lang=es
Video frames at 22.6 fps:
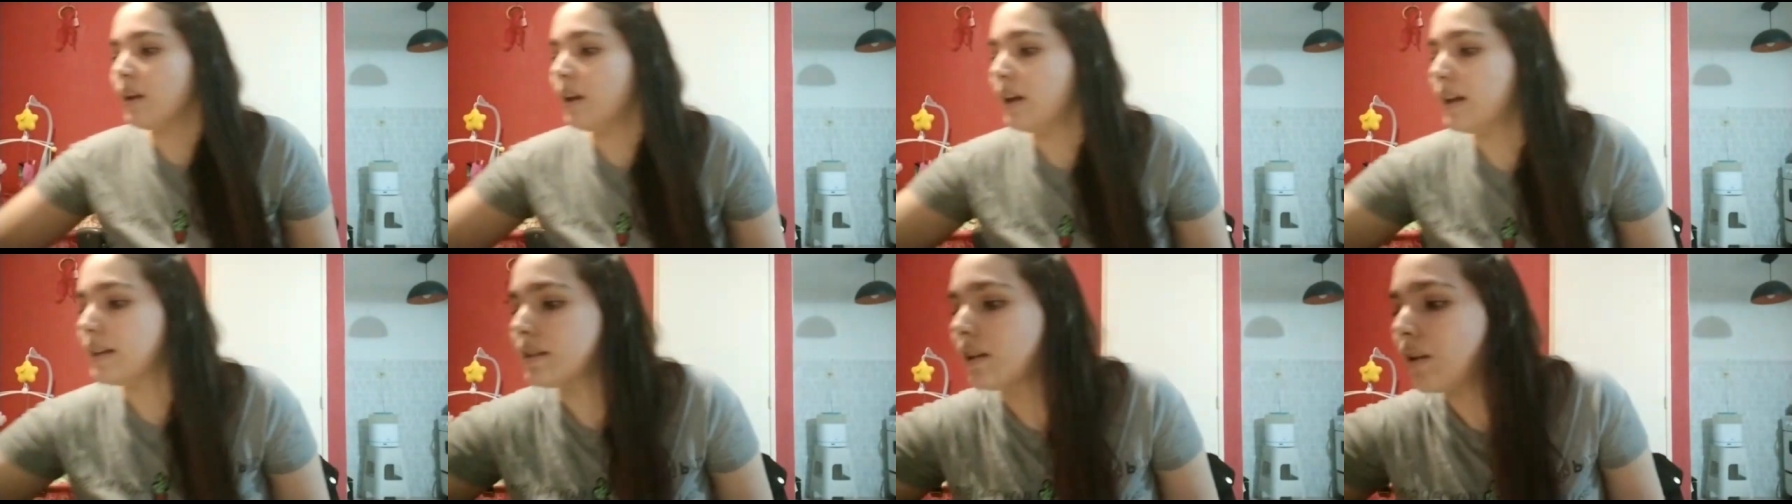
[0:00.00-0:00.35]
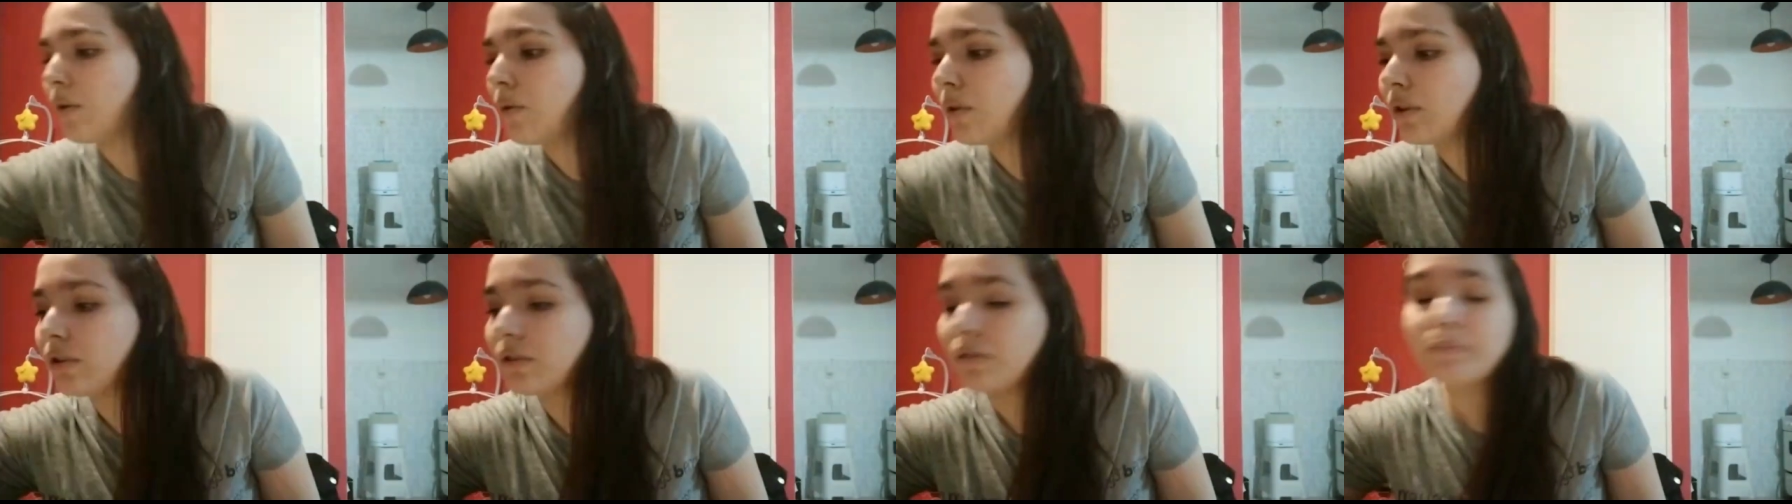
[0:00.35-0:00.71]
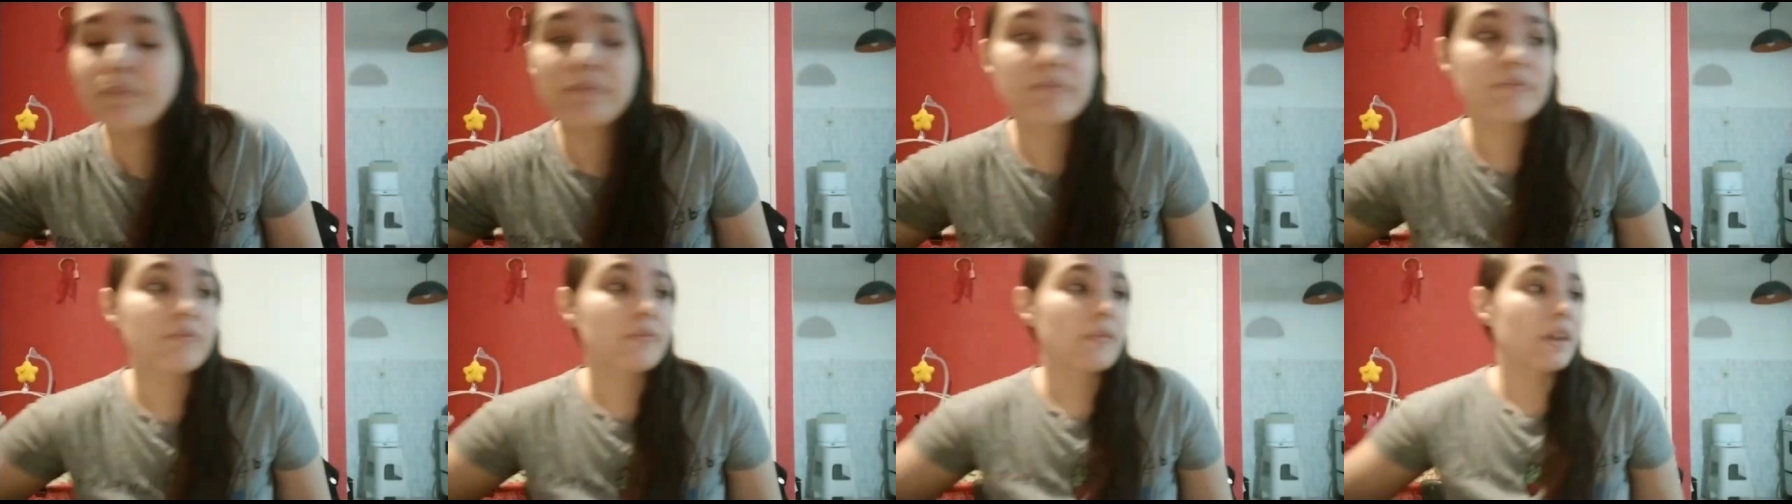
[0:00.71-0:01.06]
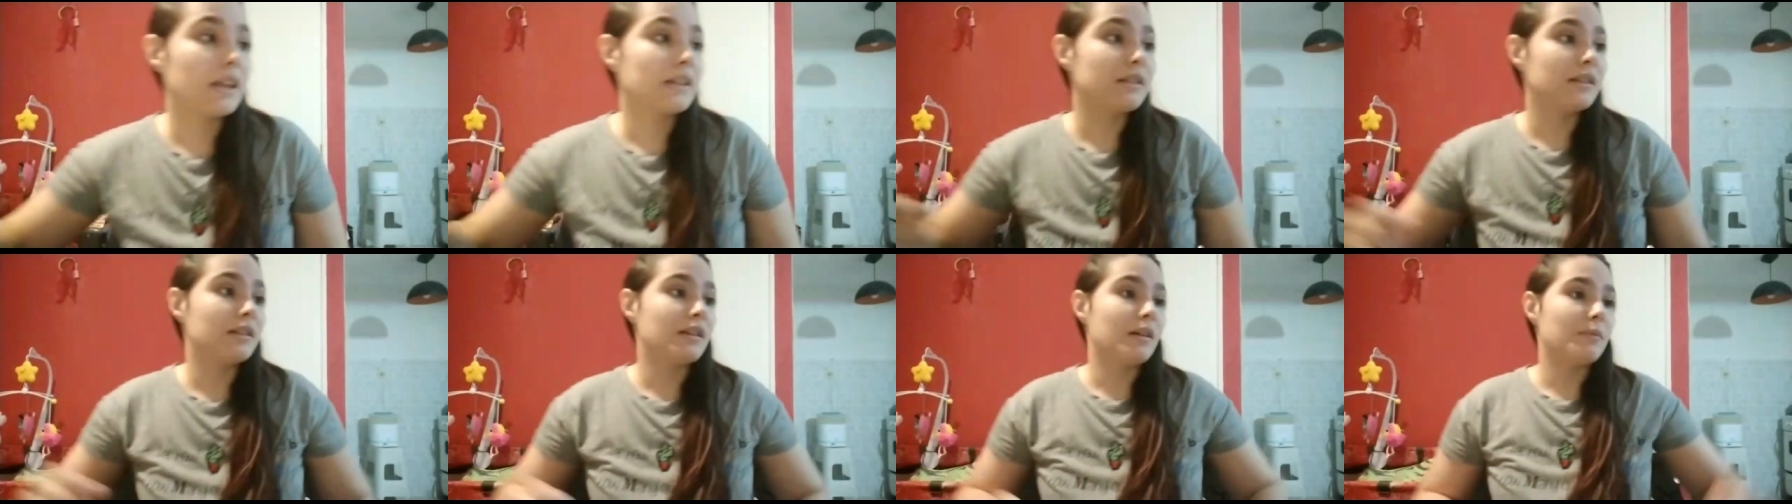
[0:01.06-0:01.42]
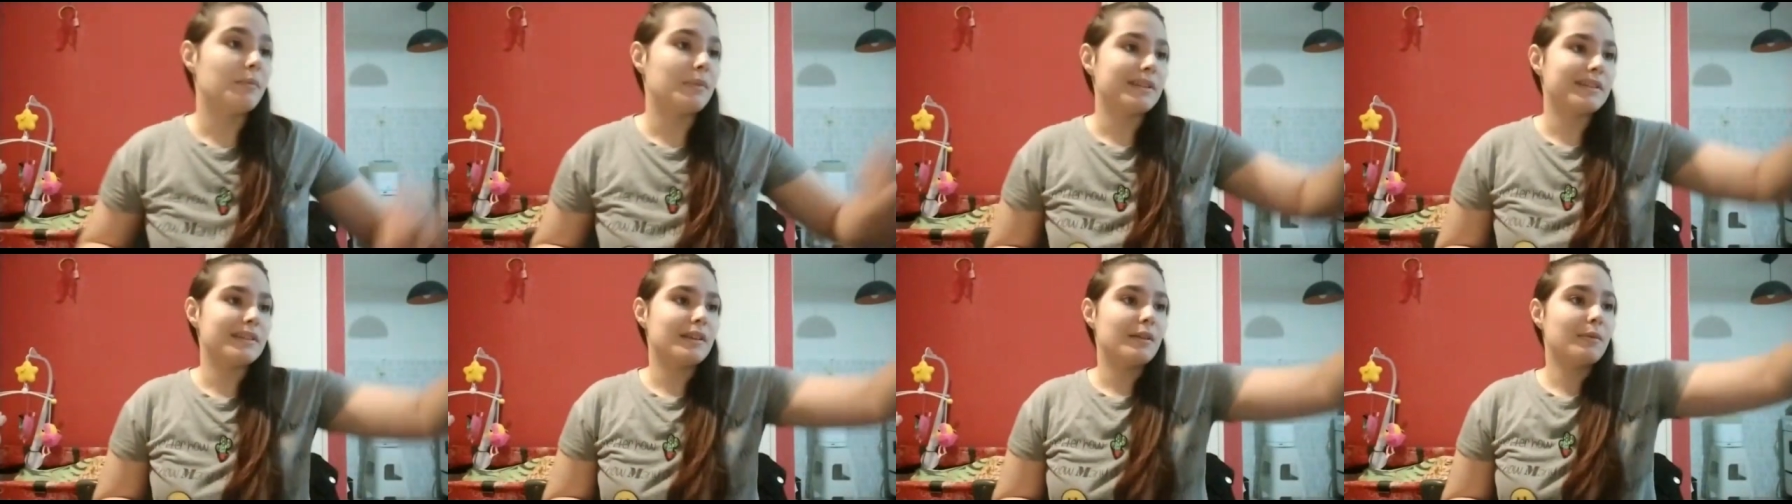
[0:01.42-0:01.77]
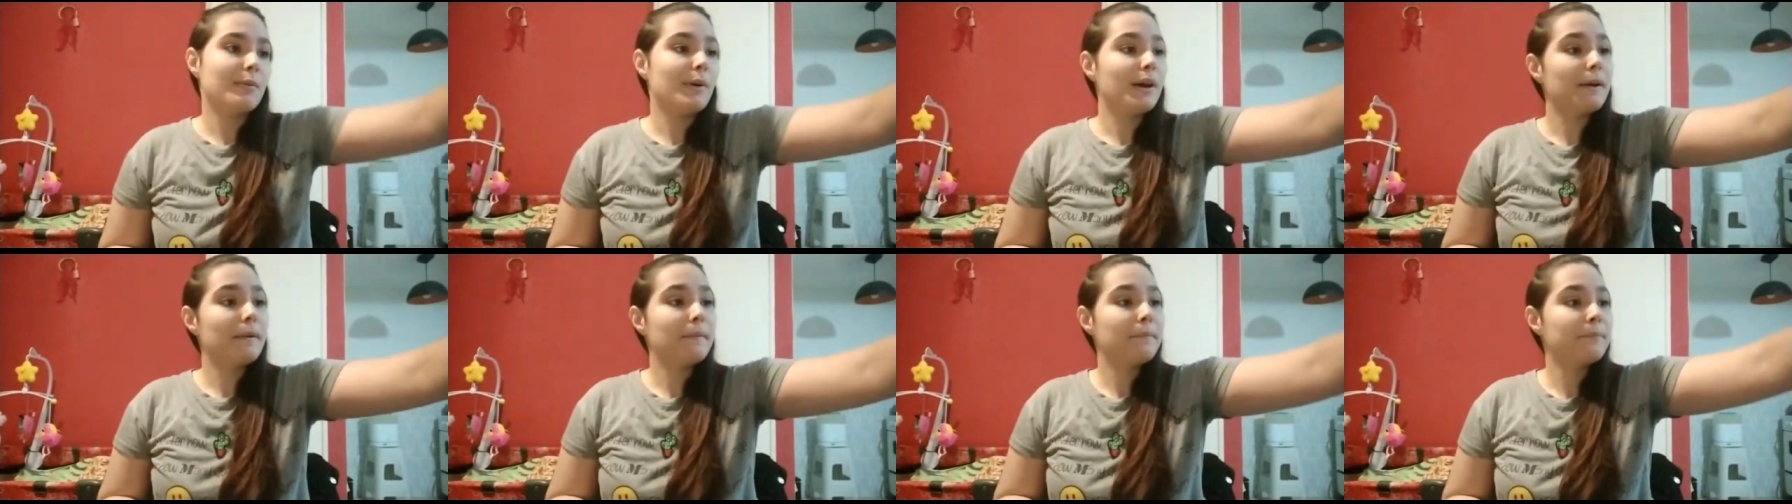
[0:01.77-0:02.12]
Así que bueno, ese también se
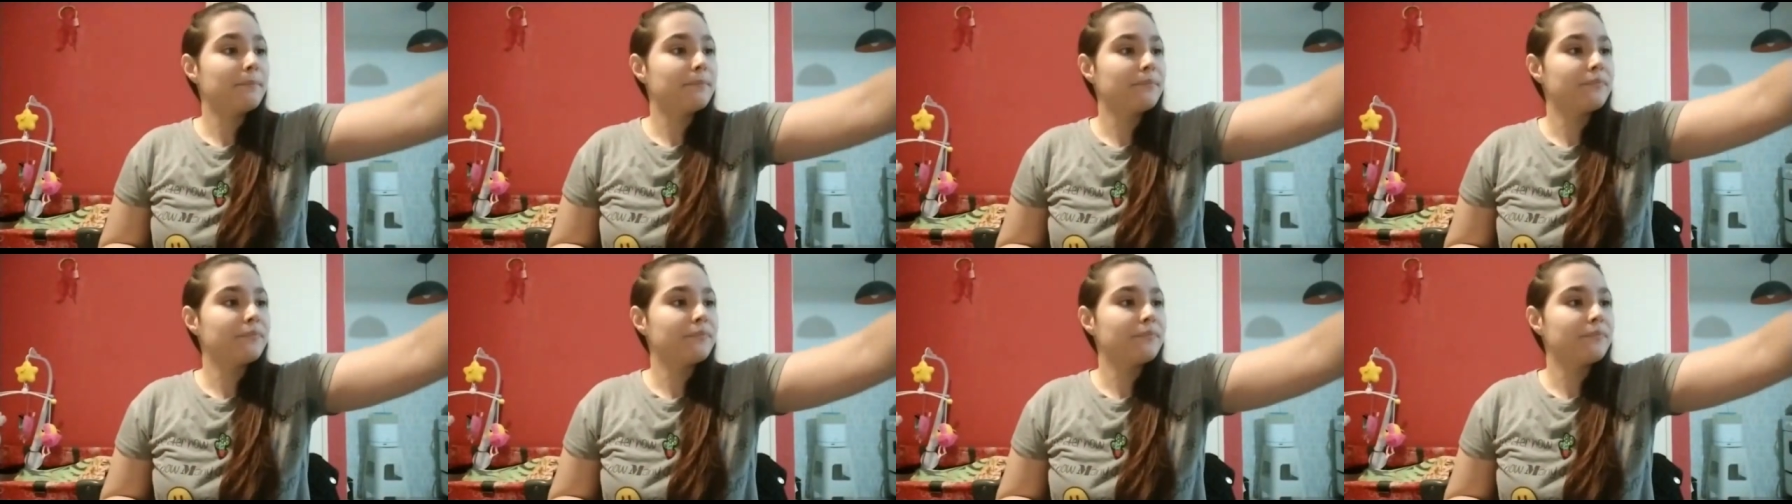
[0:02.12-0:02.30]
va.